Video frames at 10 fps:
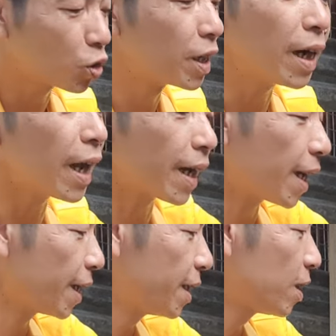chiến lại
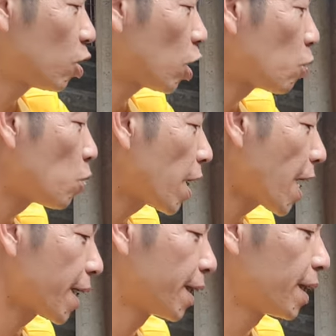ngay, chứ nó không có ngại,
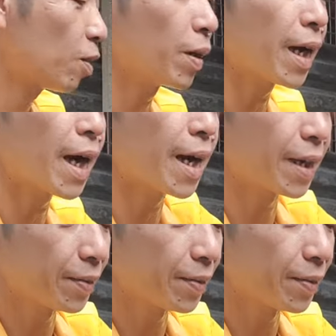không e ngại.